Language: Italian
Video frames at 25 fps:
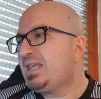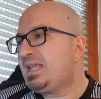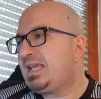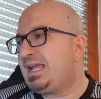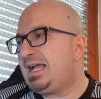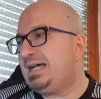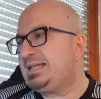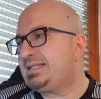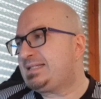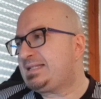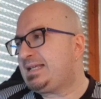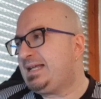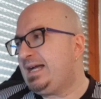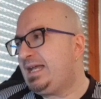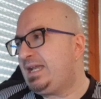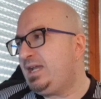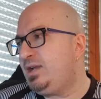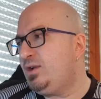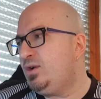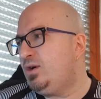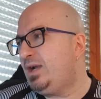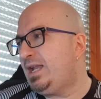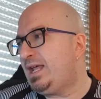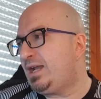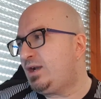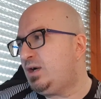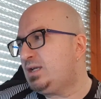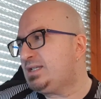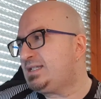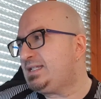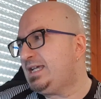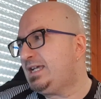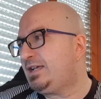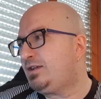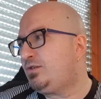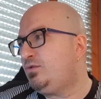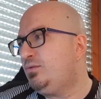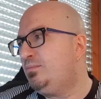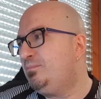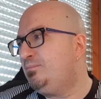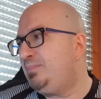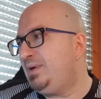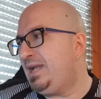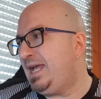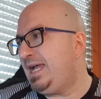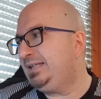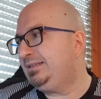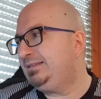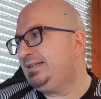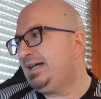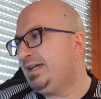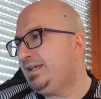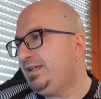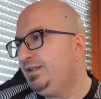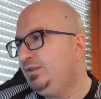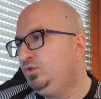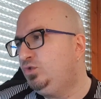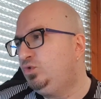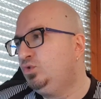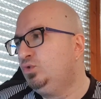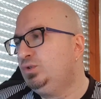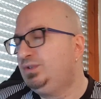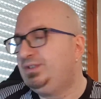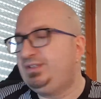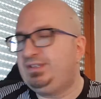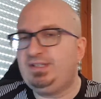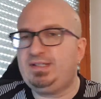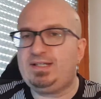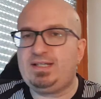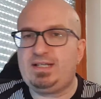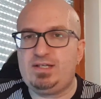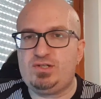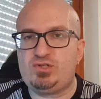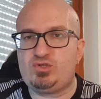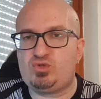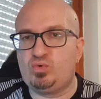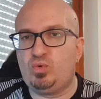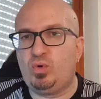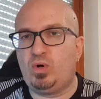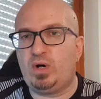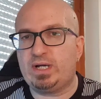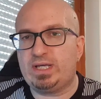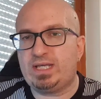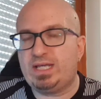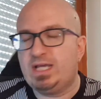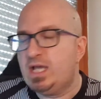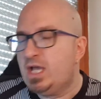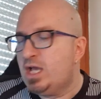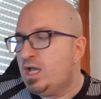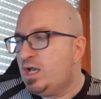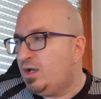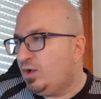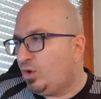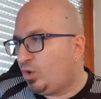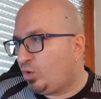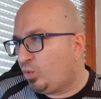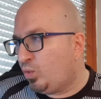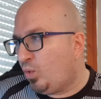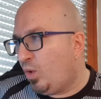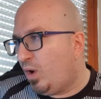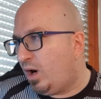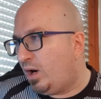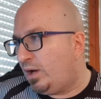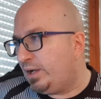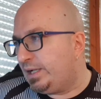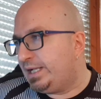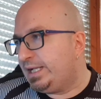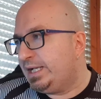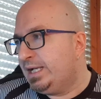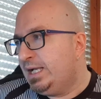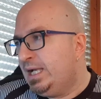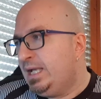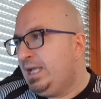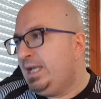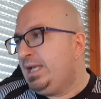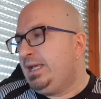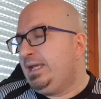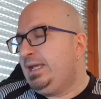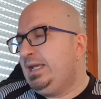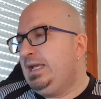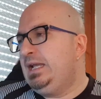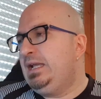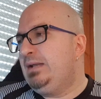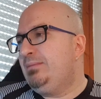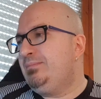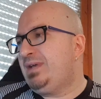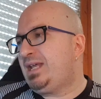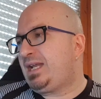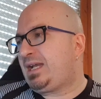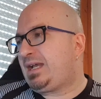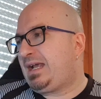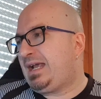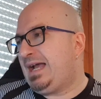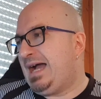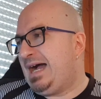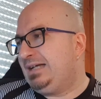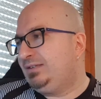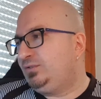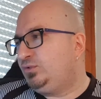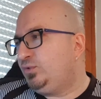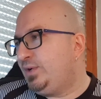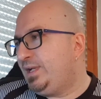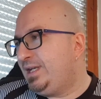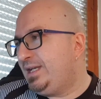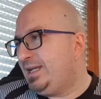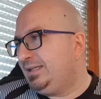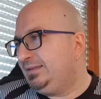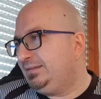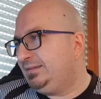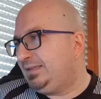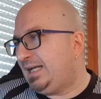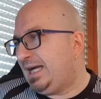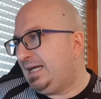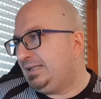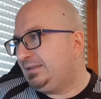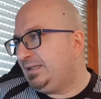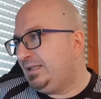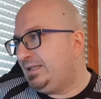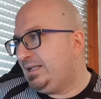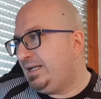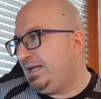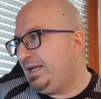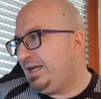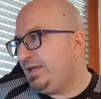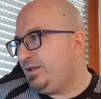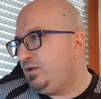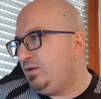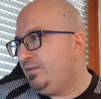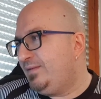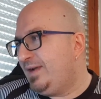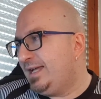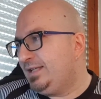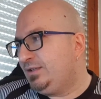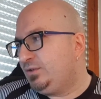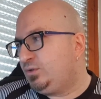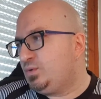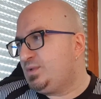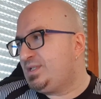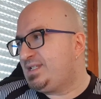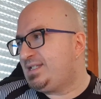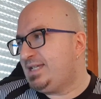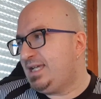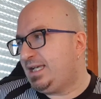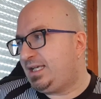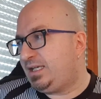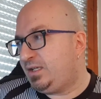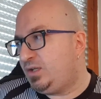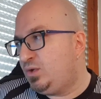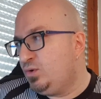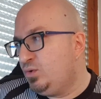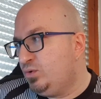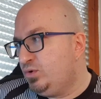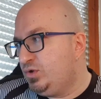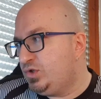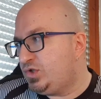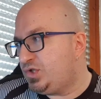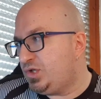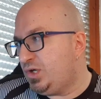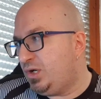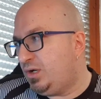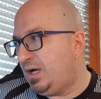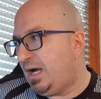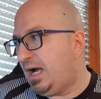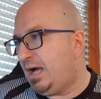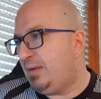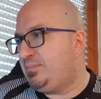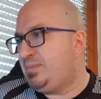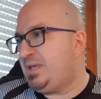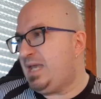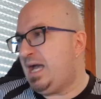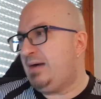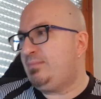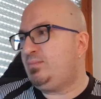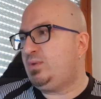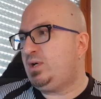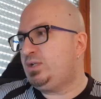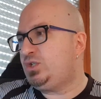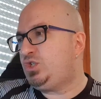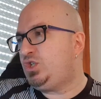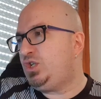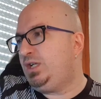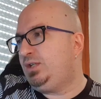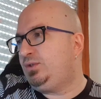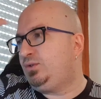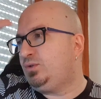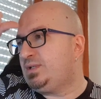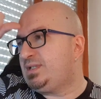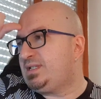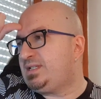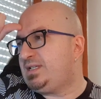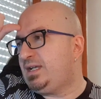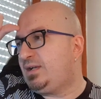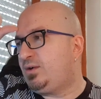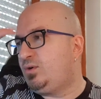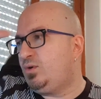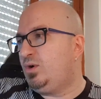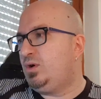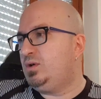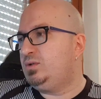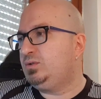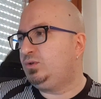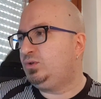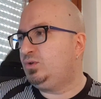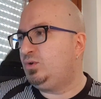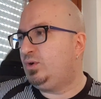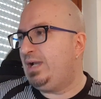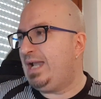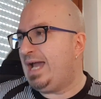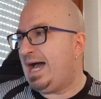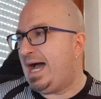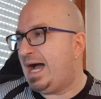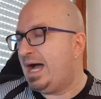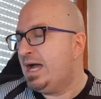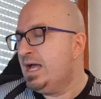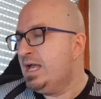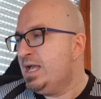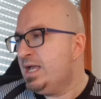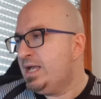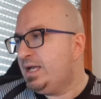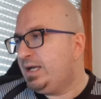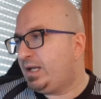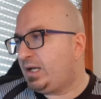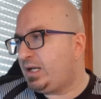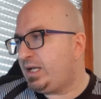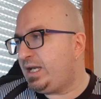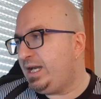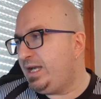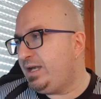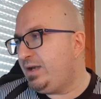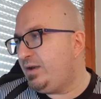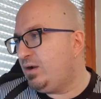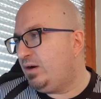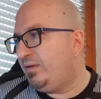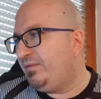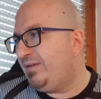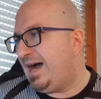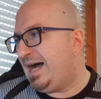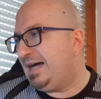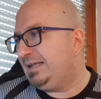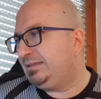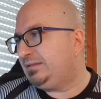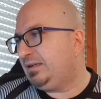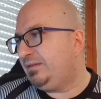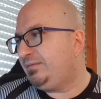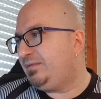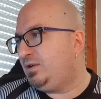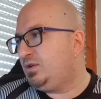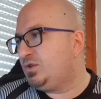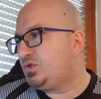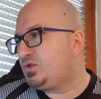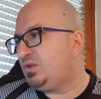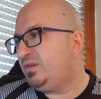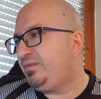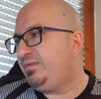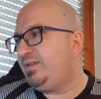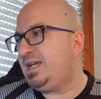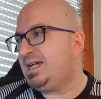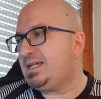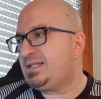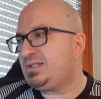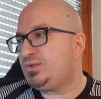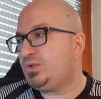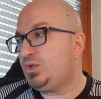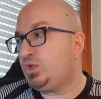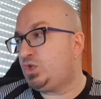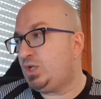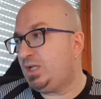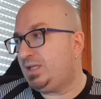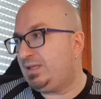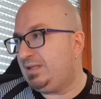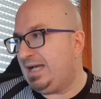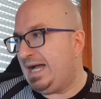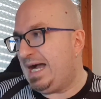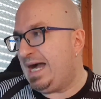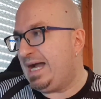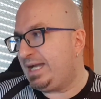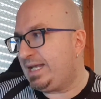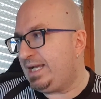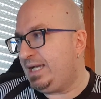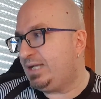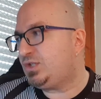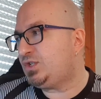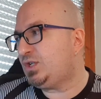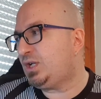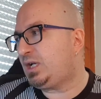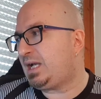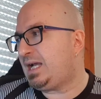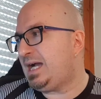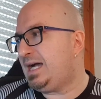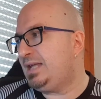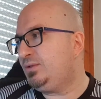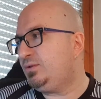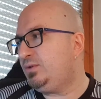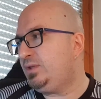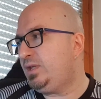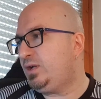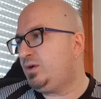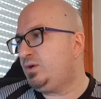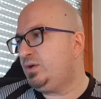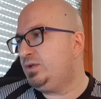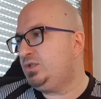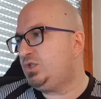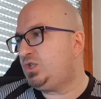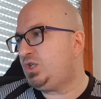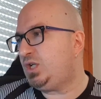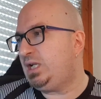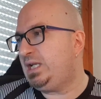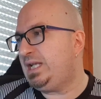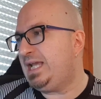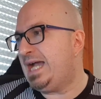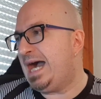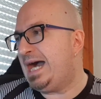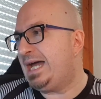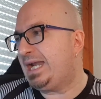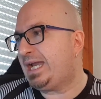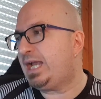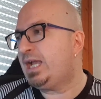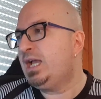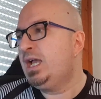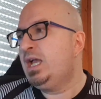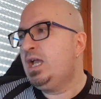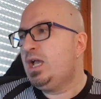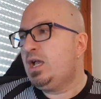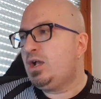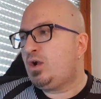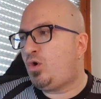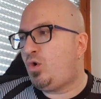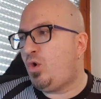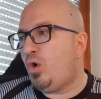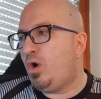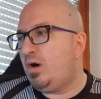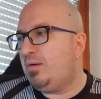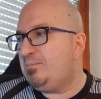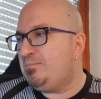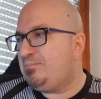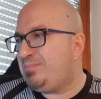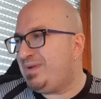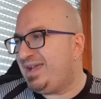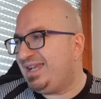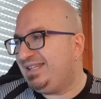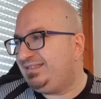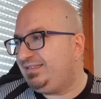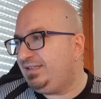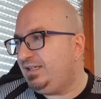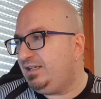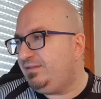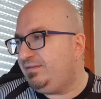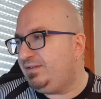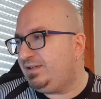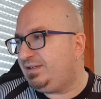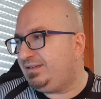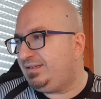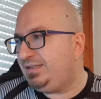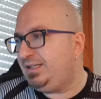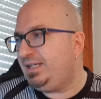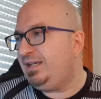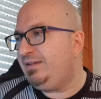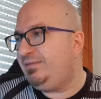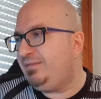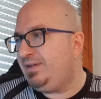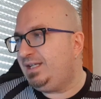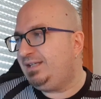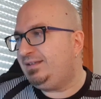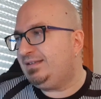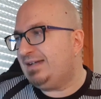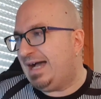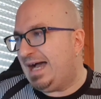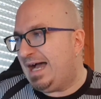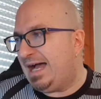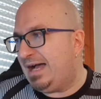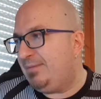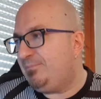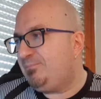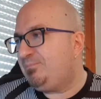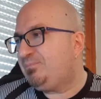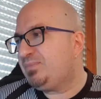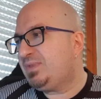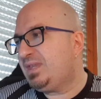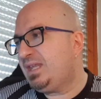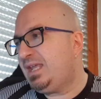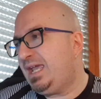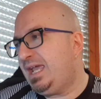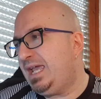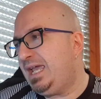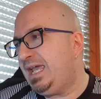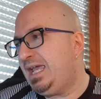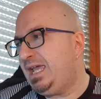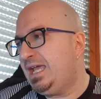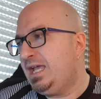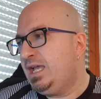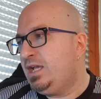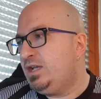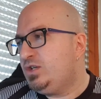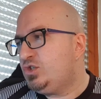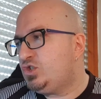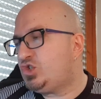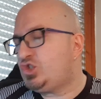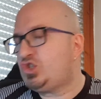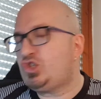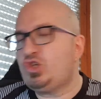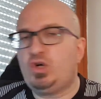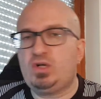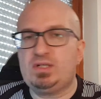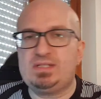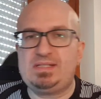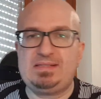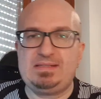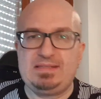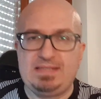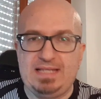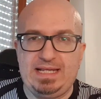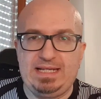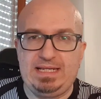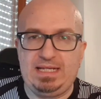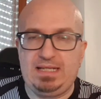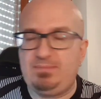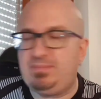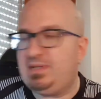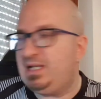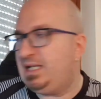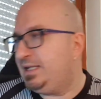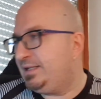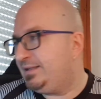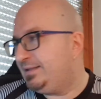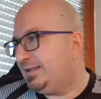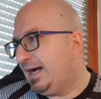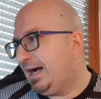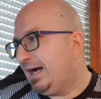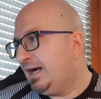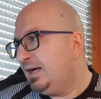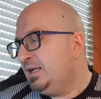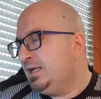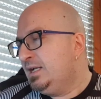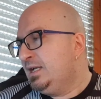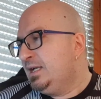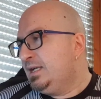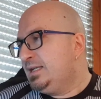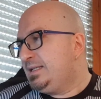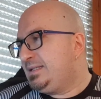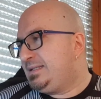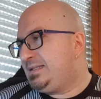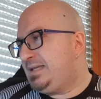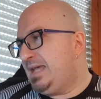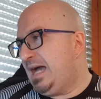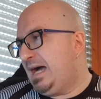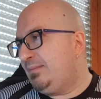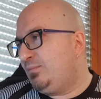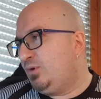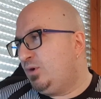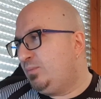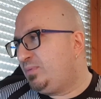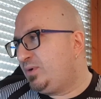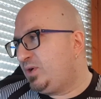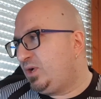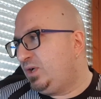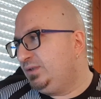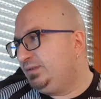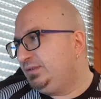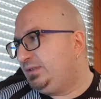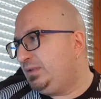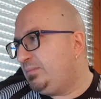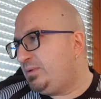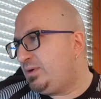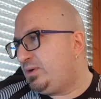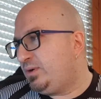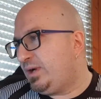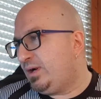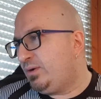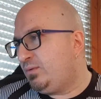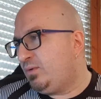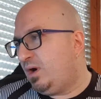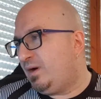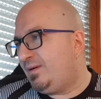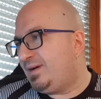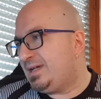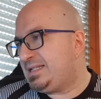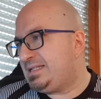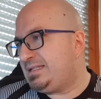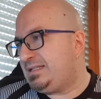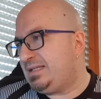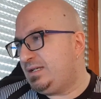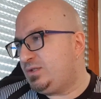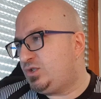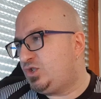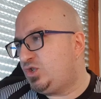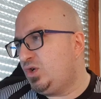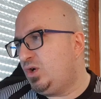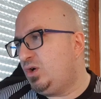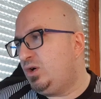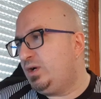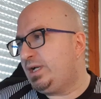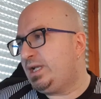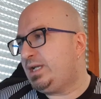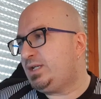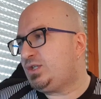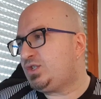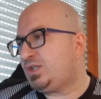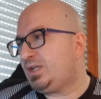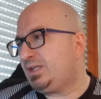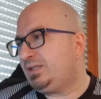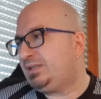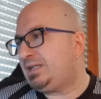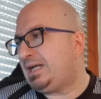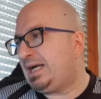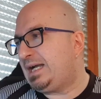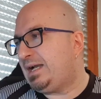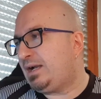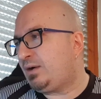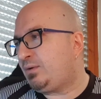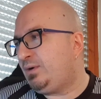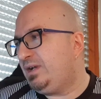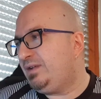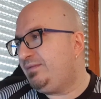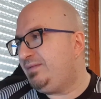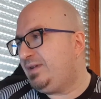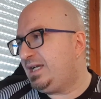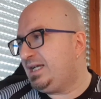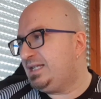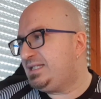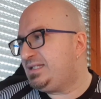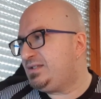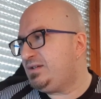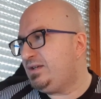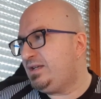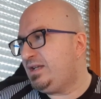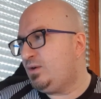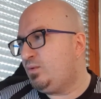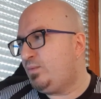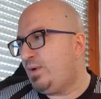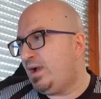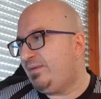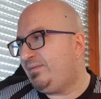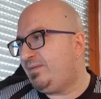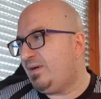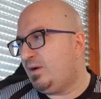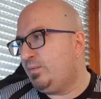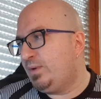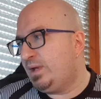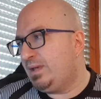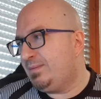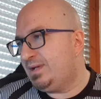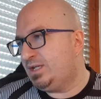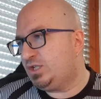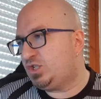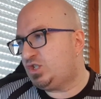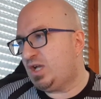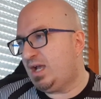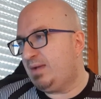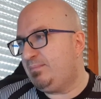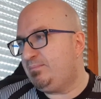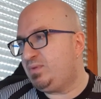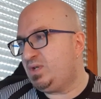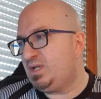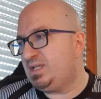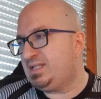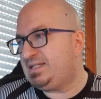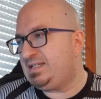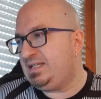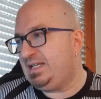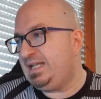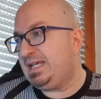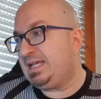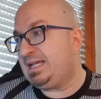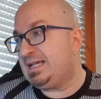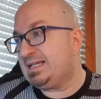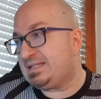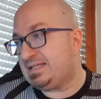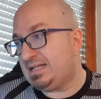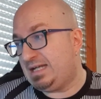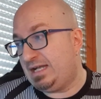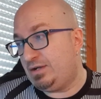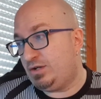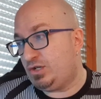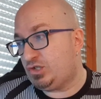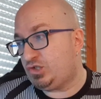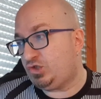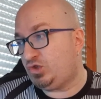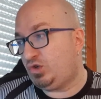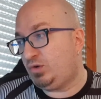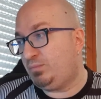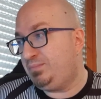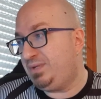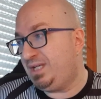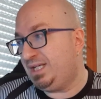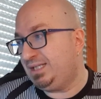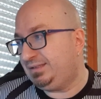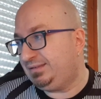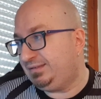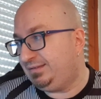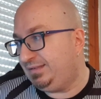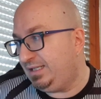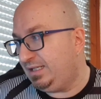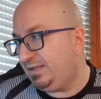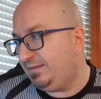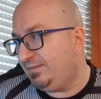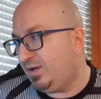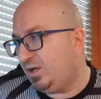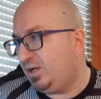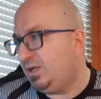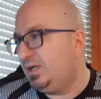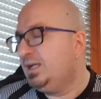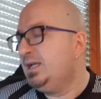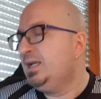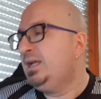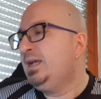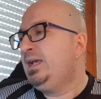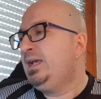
Cascarino la rosa è completa in tutti i suoi ruoli. Il mercato in entrata della Juventus è chiuso, abbiamo agito secondo la rinnovata filosofia societaria cercando di conciliare competitività e sostenibilità. Siamo pronti per una nuova stagione, centrare la qualificazione in UEFA Women Champions League sarà il nostro obiettivo